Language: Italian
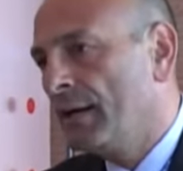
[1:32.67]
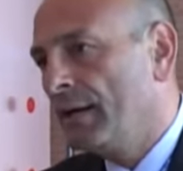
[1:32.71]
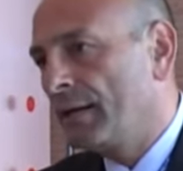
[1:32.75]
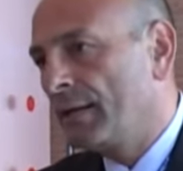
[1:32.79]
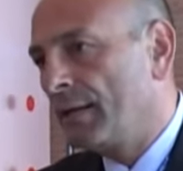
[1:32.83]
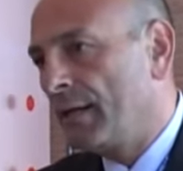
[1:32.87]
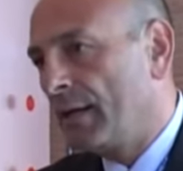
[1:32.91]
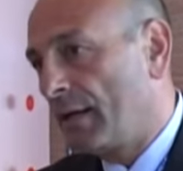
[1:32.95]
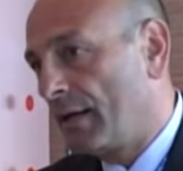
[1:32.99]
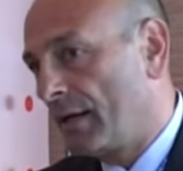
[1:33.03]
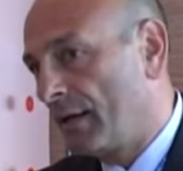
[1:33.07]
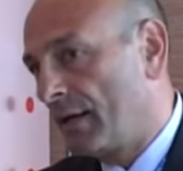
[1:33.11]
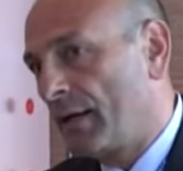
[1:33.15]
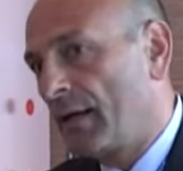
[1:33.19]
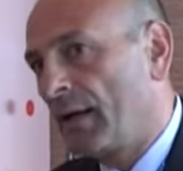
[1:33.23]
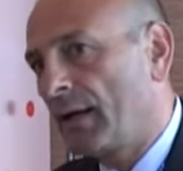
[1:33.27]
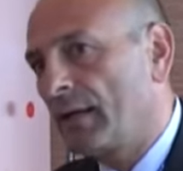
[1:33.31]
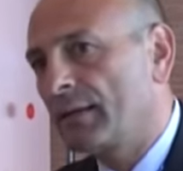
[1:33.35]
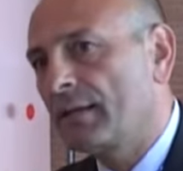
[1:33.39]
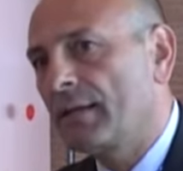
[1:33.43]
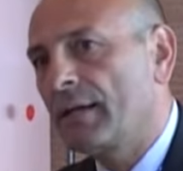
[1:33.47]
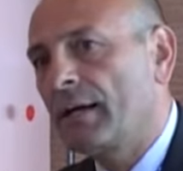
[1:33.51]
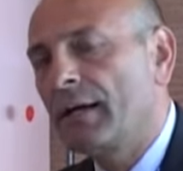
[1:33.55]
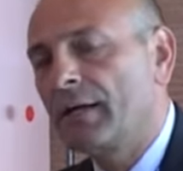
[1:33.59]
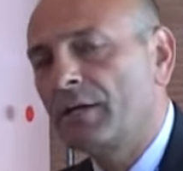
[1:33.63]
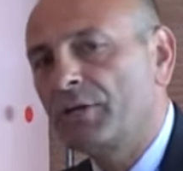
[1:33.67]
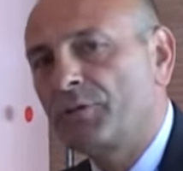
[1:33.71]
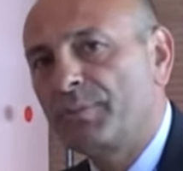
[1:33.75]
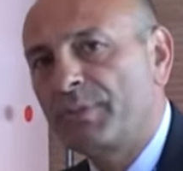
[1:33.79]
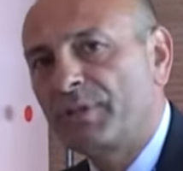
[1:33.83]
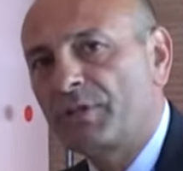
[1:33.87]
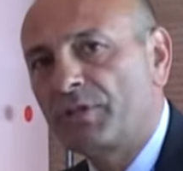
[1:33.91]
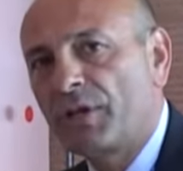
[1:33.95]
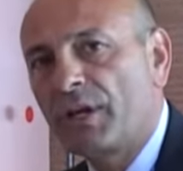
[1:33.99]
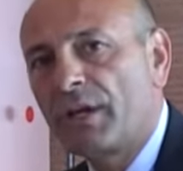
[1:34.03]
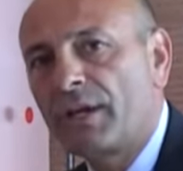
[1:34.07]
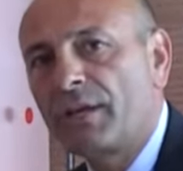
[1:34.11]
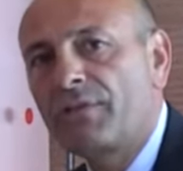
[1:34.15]
delle realtà
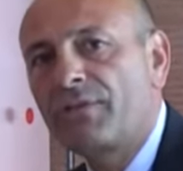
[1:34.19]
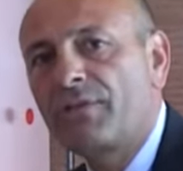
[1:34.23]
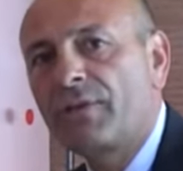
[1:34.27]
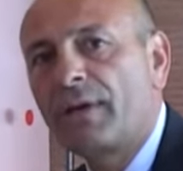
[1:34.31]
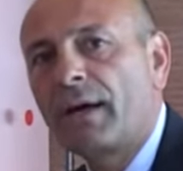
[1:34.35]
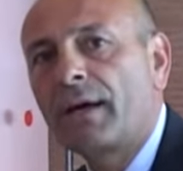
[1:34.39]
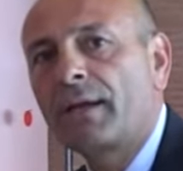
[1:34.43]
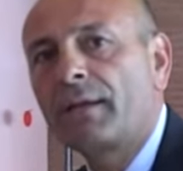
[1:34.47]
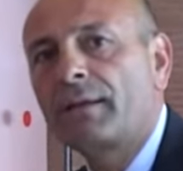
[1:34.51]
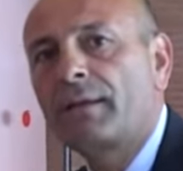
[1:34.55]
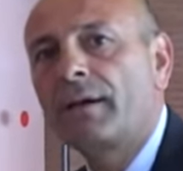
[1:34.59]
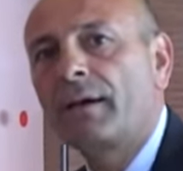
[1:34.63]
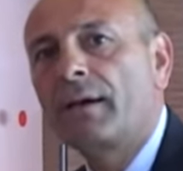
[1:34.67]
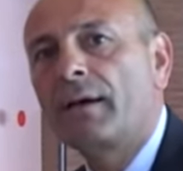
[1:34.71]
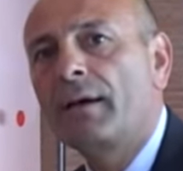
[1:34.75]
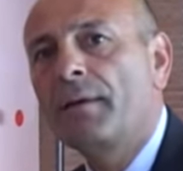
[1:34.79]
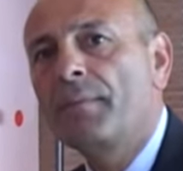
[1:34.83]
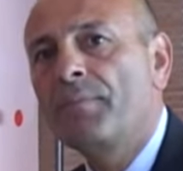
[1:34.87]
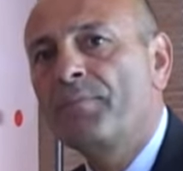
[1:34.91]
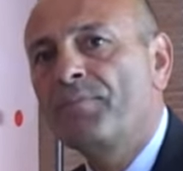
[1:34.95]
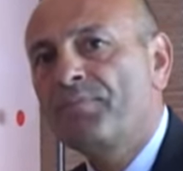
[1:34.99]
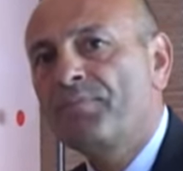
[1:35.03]
specializzate